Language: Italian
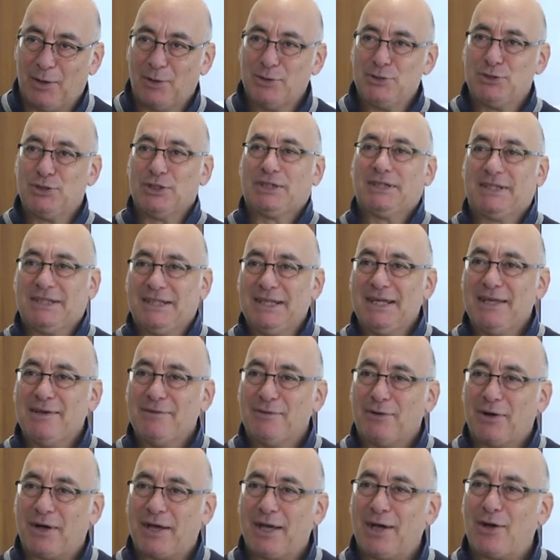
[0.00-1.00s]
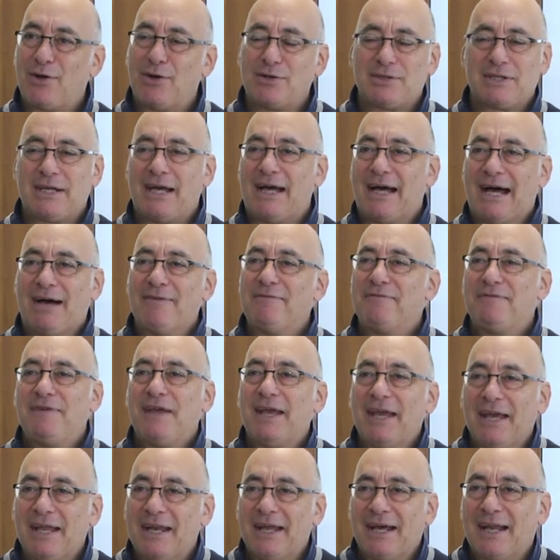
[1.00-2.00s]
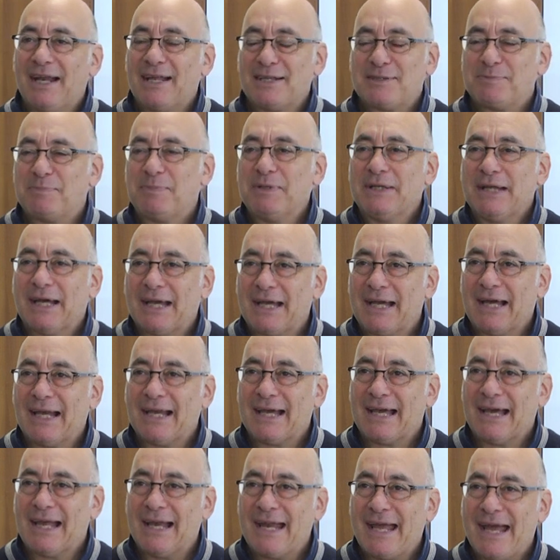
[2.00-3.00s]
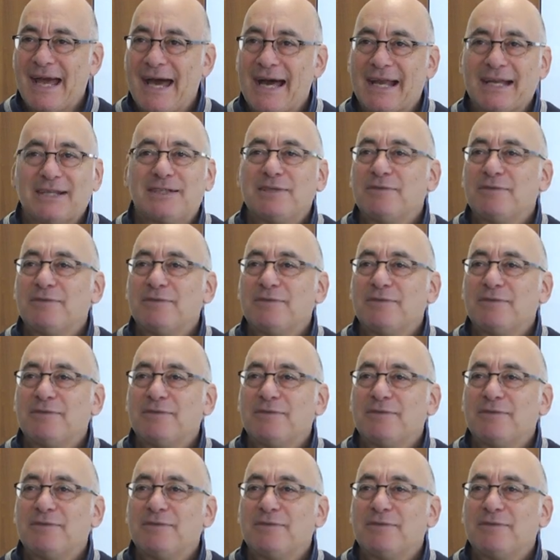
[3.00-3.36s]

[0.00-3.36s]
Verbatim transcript: oggettivo, che cosa avviene alla spina calcaneare?